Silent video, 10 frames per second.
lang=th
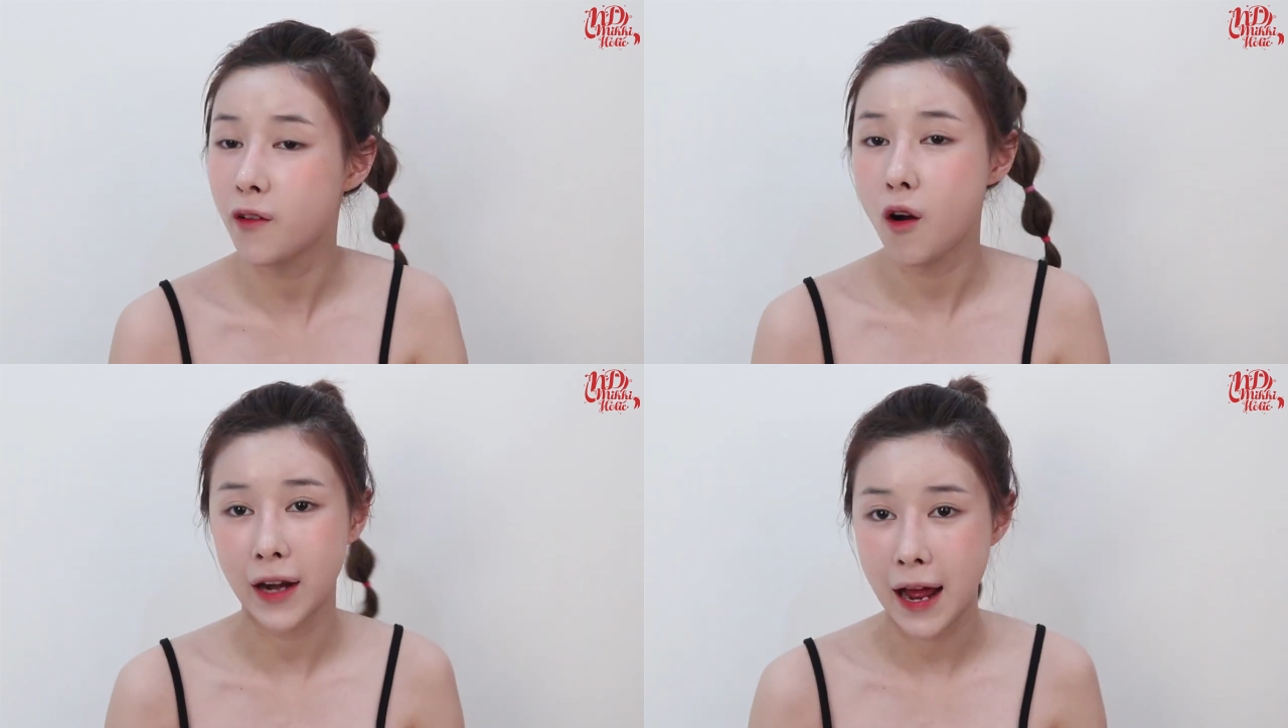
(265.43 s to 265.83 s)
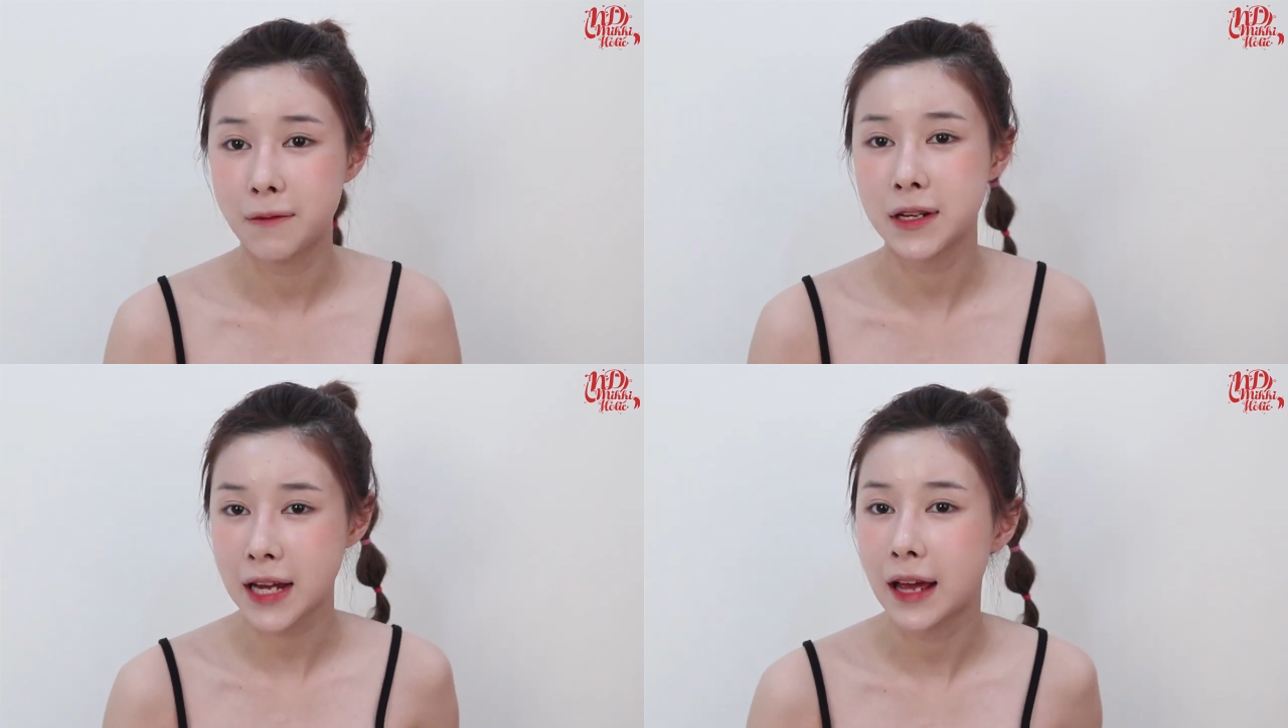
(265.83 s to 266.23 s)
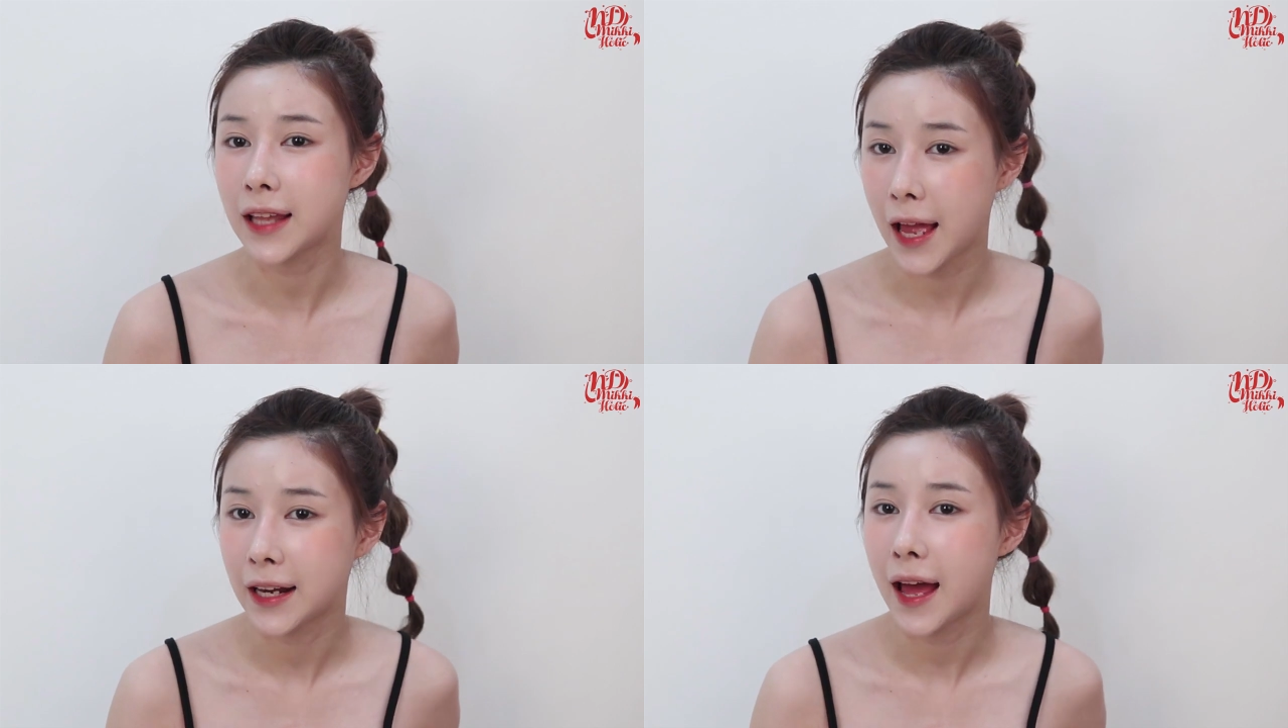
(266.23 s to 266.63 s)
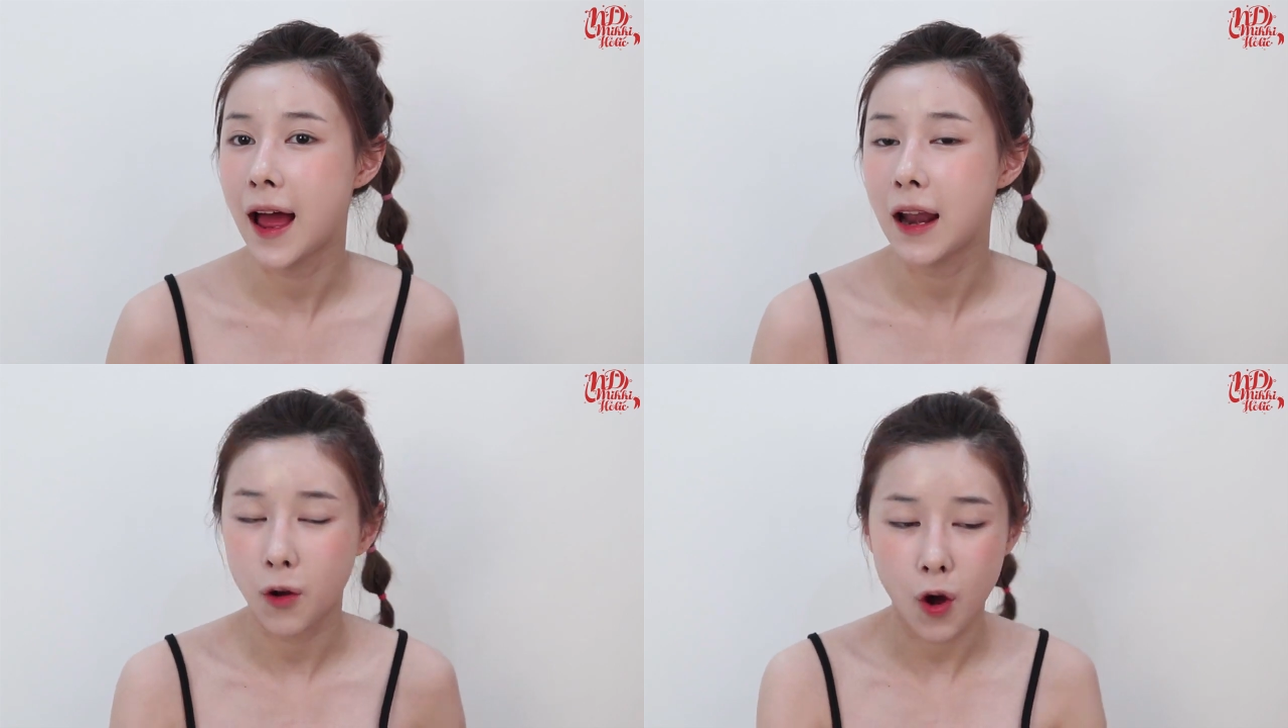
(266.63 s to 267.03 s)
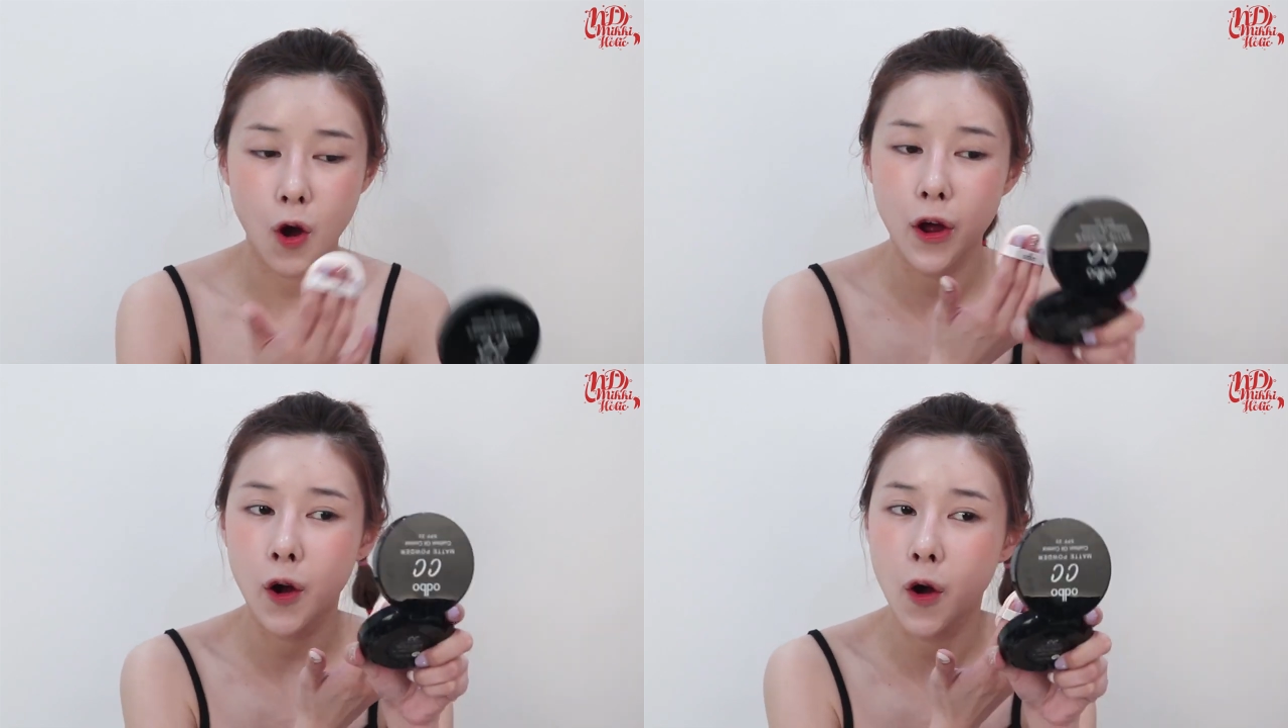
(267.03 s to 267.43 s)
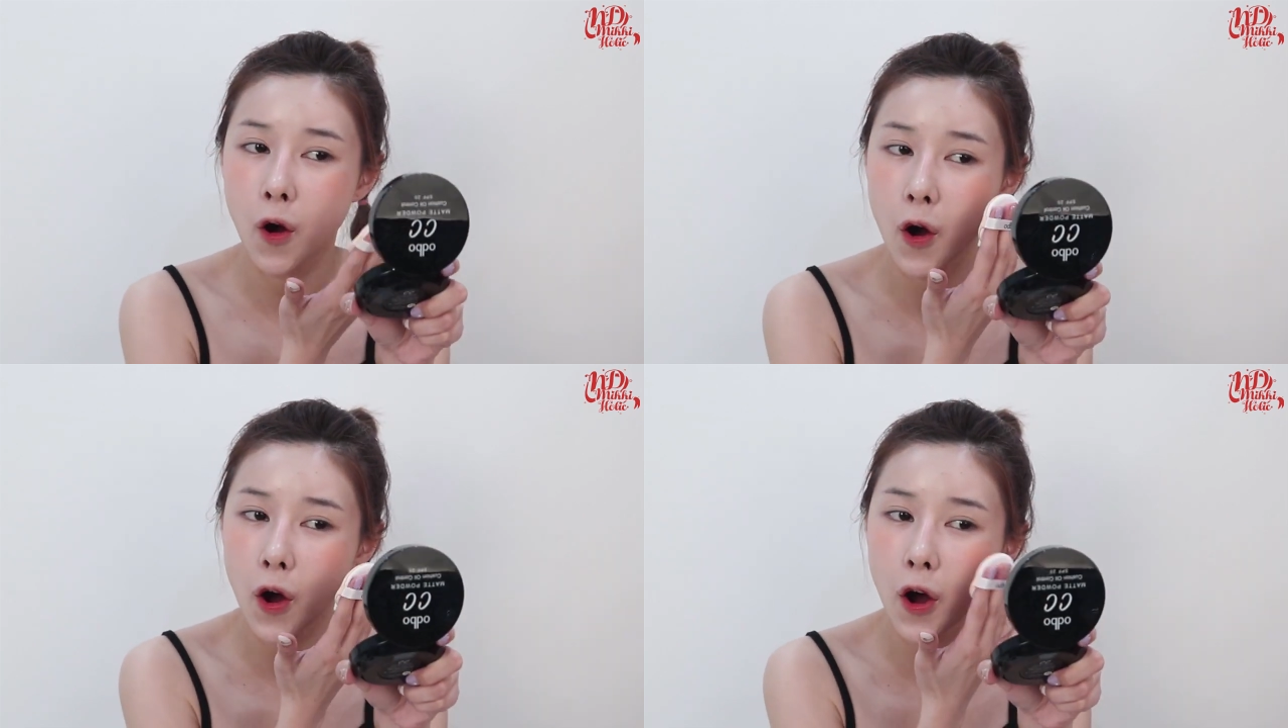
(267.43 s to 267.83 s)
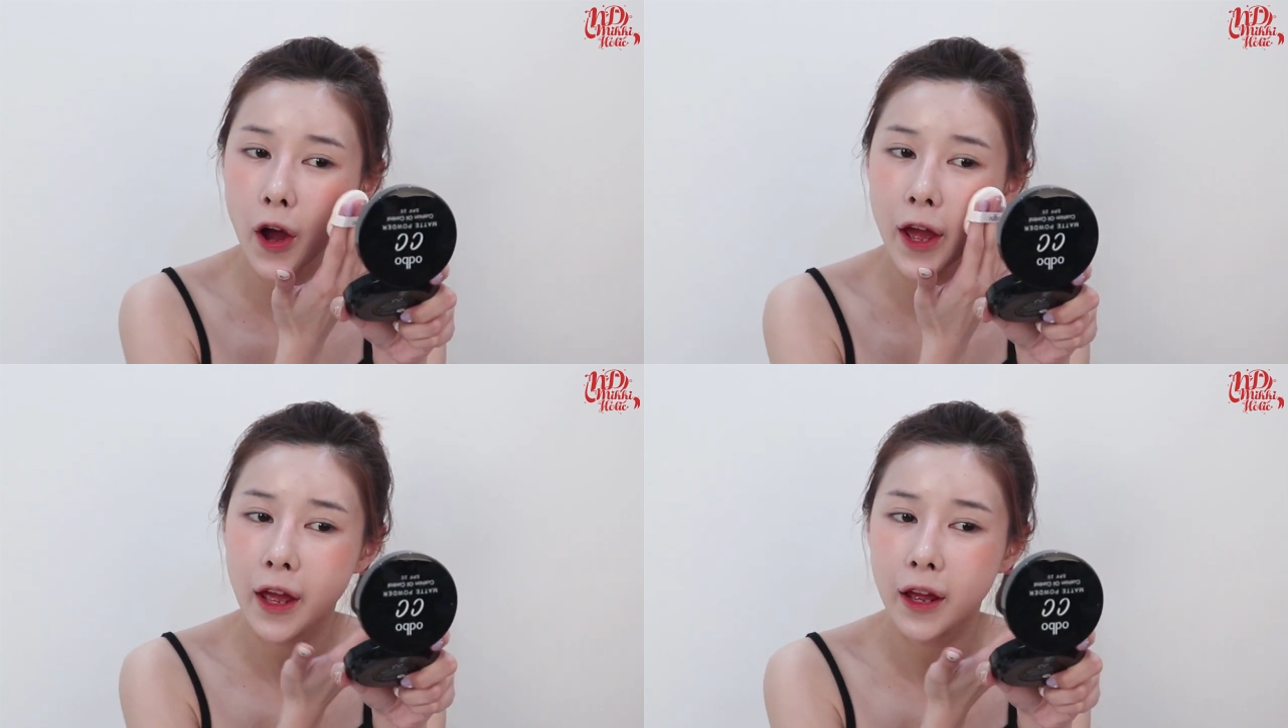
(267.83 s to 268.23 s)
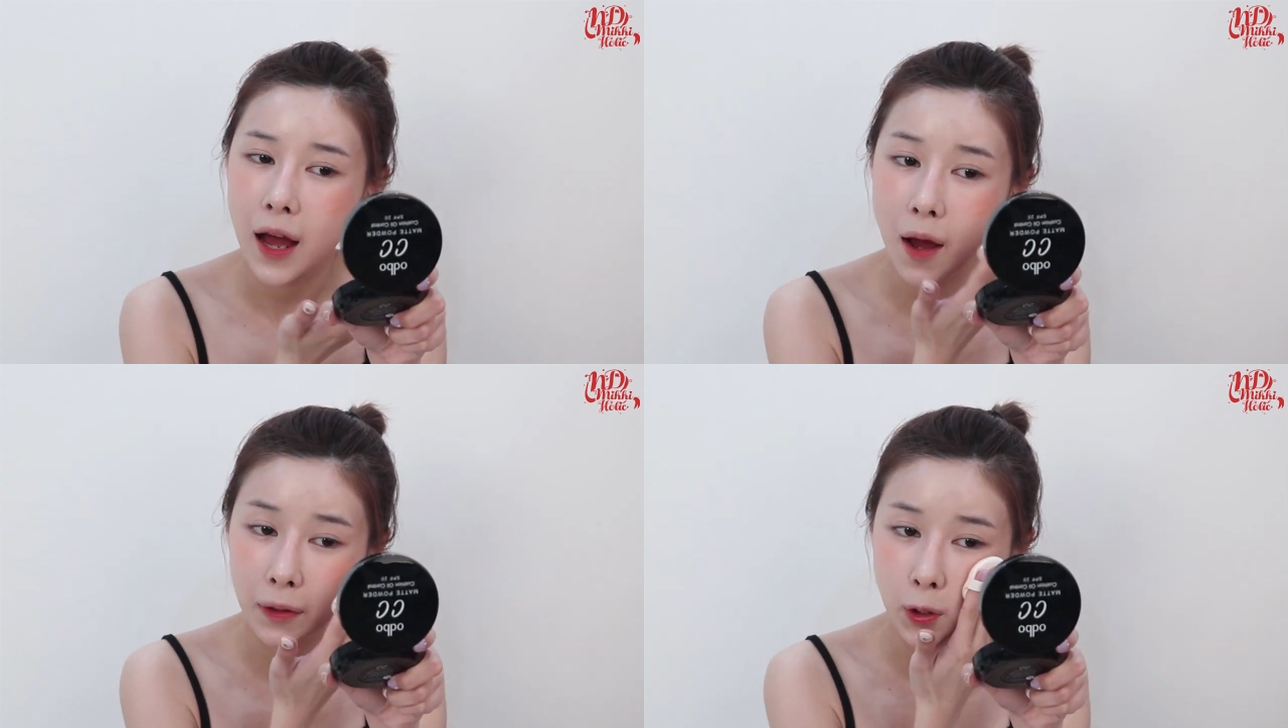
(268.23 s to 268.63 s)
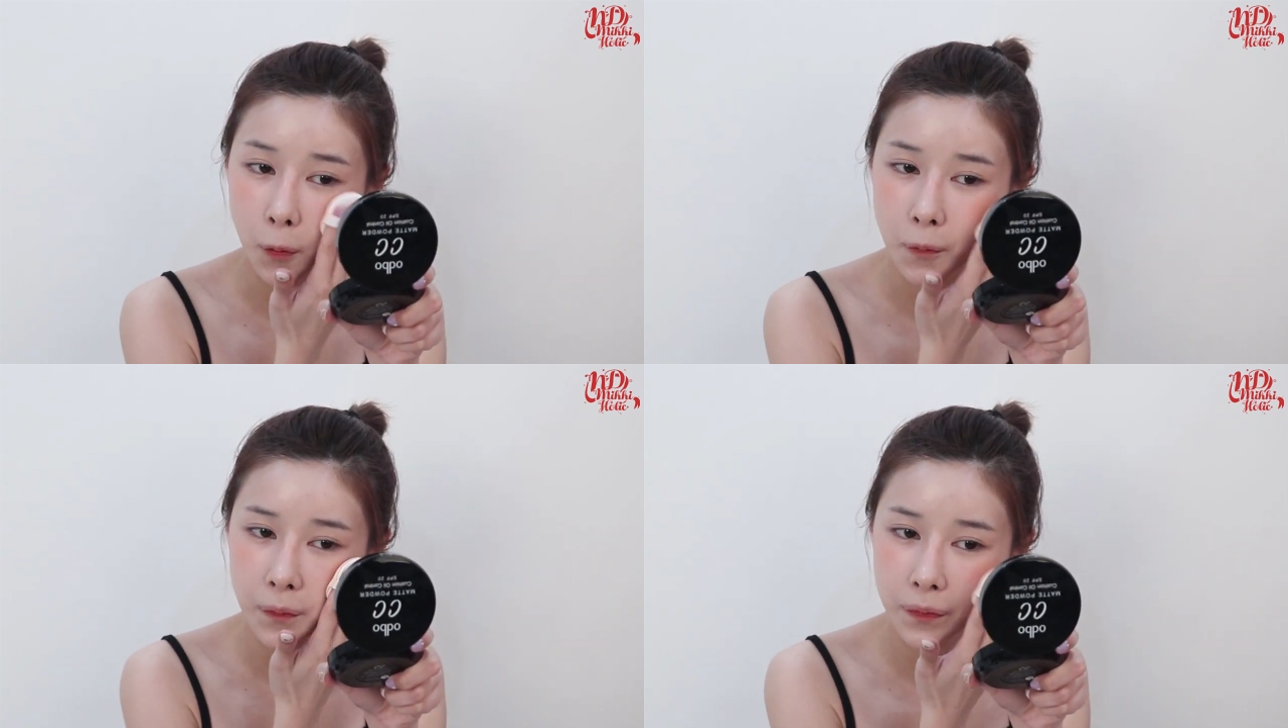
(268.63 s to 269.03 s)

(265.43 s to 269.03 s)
ฟองน้ำที่ใช้แต่งหน้าแล้วก็ค่อยๆเอามาตบ